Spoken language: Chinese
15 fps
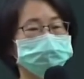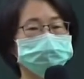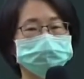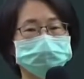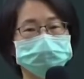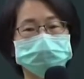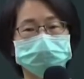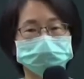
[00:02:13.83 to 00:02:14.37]
路
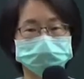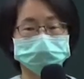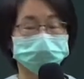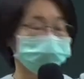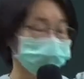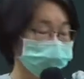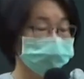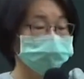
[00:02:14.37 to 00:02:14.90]
边摊也
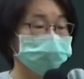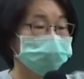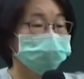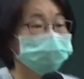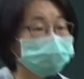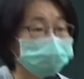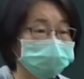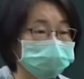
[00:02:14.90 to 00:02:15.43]
好，要打
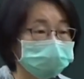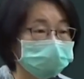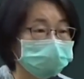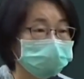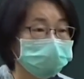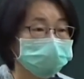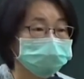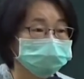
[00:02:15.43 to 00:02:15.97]
个光吧，
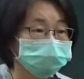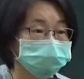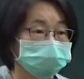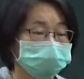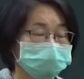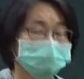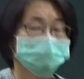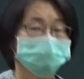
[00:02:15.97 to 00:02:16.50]
对不
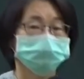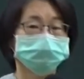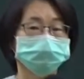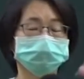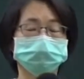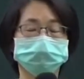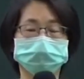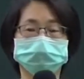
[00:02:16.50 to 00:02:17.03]
对？我
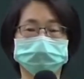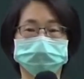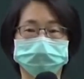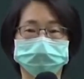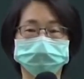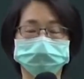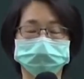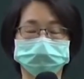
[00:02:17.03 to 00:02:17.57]
那我
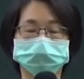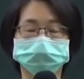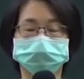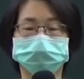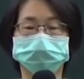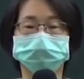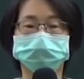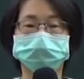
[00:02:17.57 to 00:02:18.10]
要，如果我
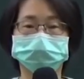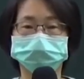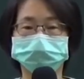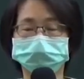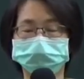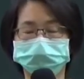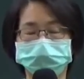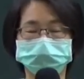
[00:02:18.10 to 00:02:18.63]
请一个妹
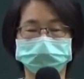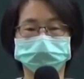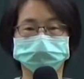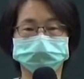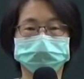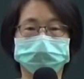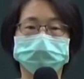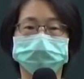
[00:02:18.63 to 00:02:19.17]
妹帮我
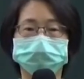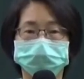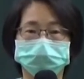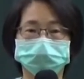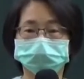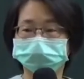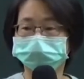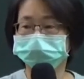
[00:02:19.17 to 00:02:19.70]
轮
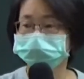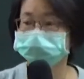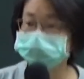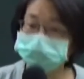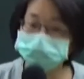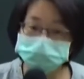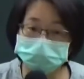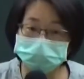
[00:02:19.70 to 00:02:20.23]
班，我要给她
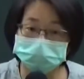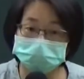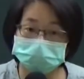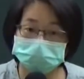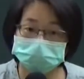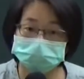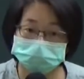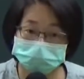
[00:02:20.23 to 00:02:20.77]
薪水
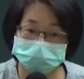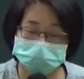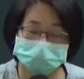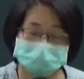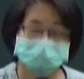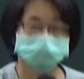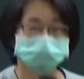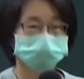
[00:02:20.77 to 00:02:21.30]
嘛？对不对？
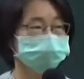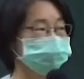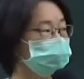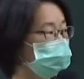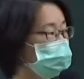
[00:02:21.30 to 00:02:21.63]
所以